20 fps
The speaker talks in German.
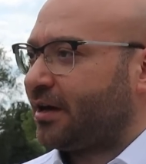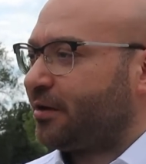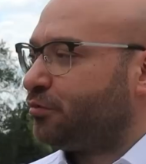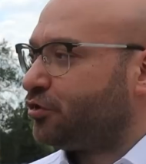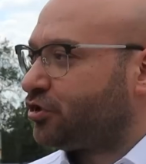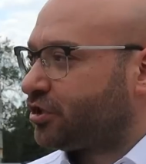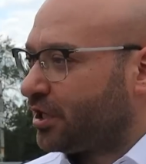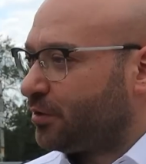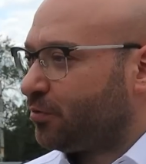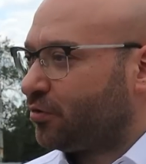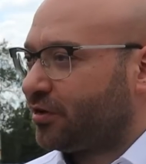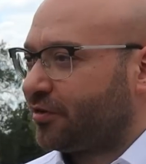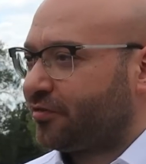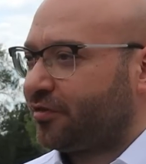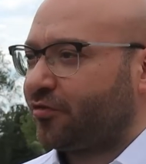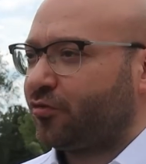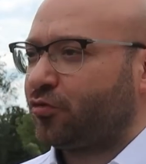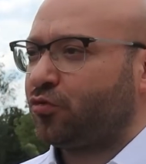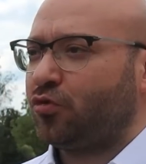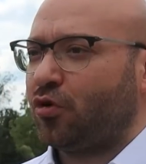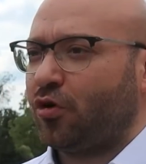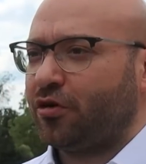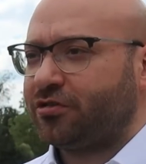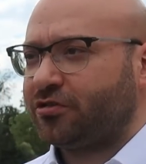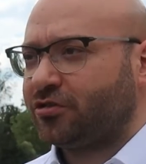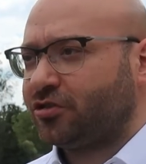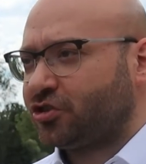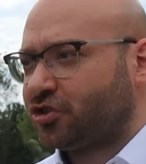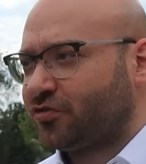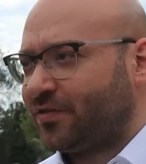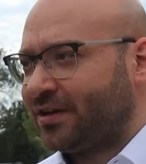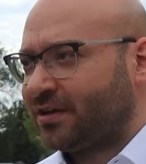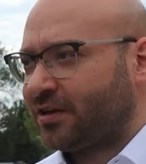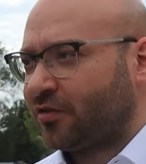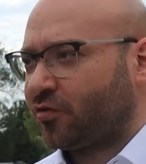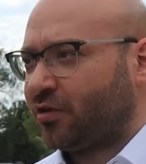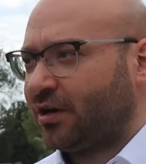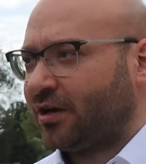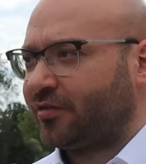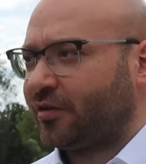Bestrebung, das jetzt zu tun. Heute schwenkt
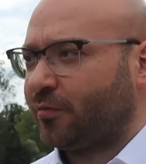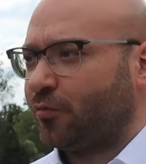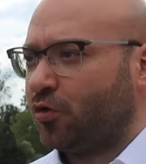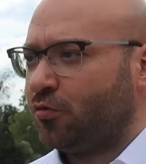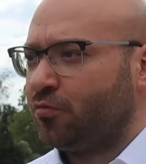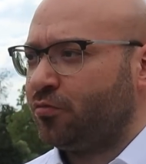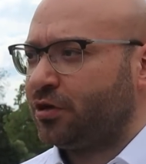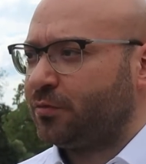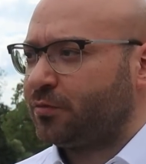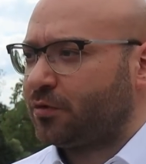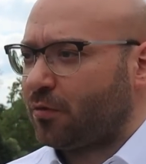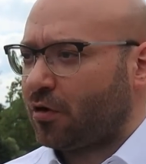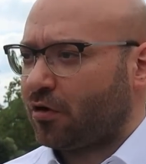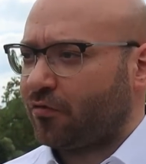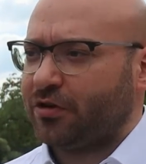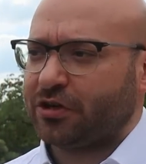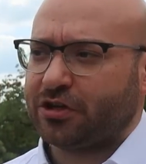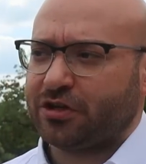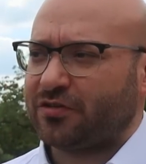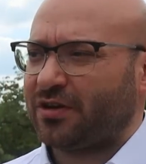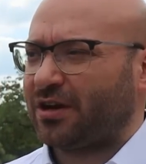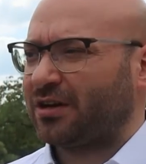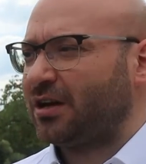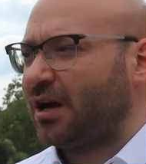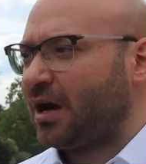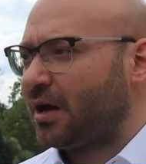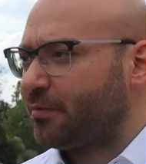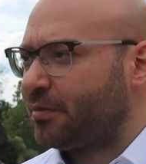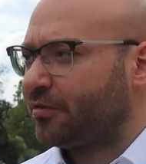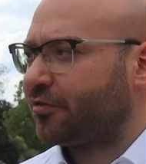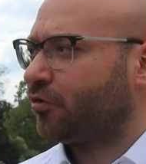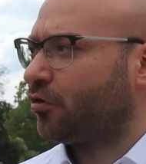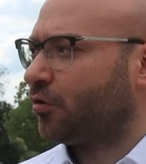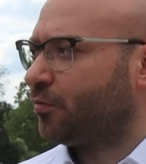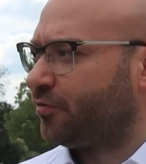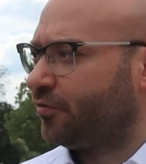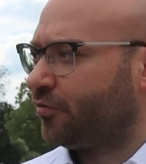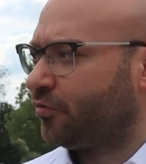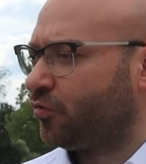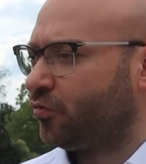das so langsam um, gibt aber auch welche, die sagen, na, besser noch
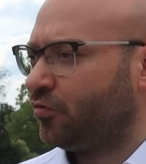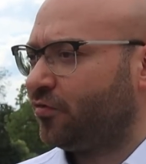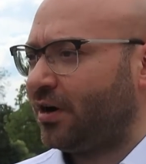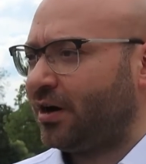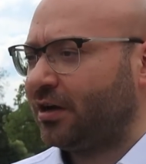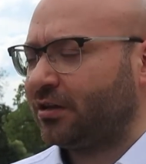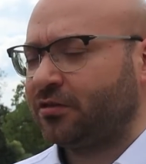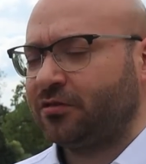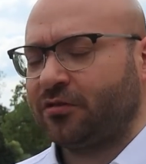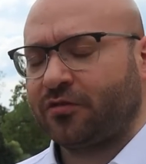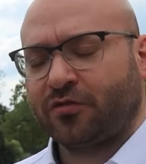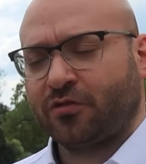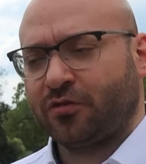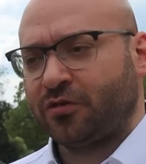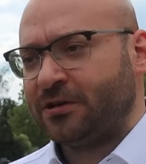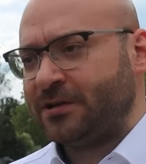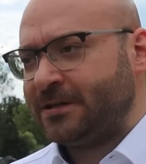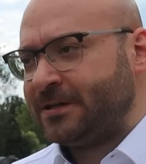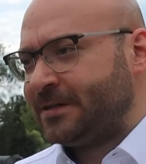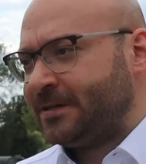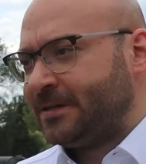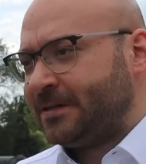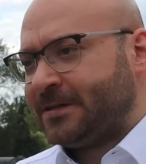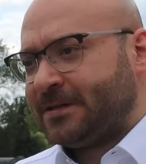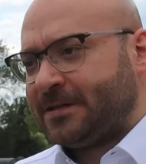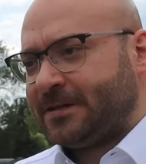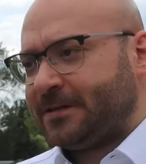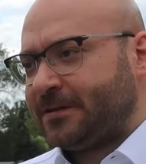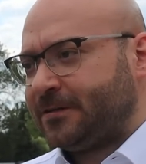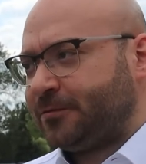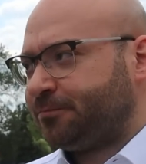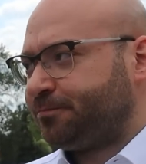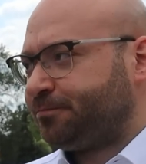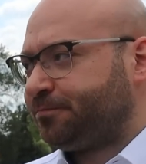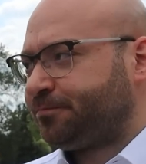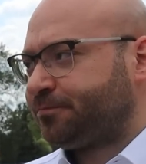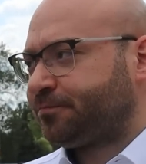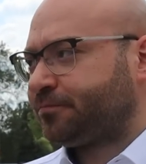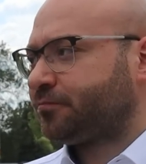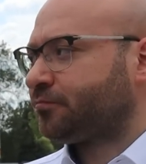ein bisschen zuwarten und so. Ansonsten würden die ähm,
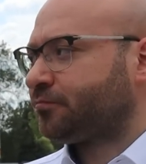Fische jetzt